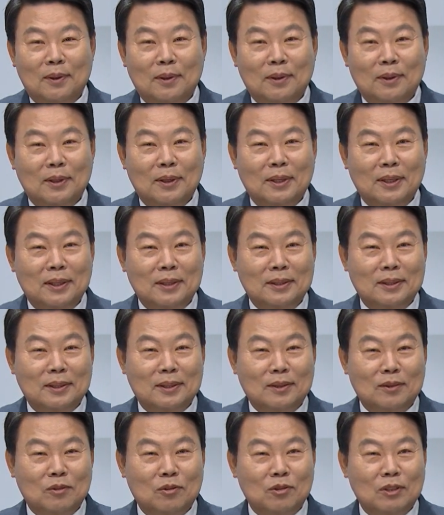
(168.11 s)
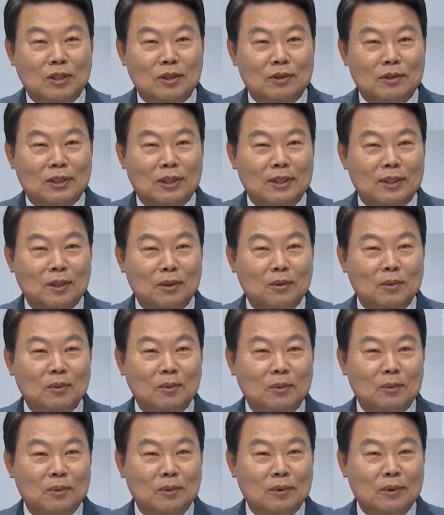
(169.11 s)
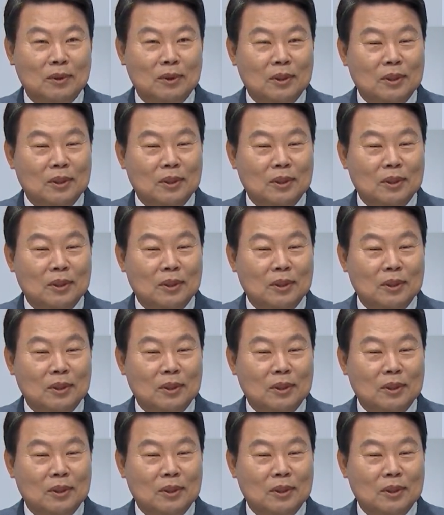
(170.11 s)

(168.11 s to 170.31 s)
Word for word: 그렇게 이제 투자치가 됐고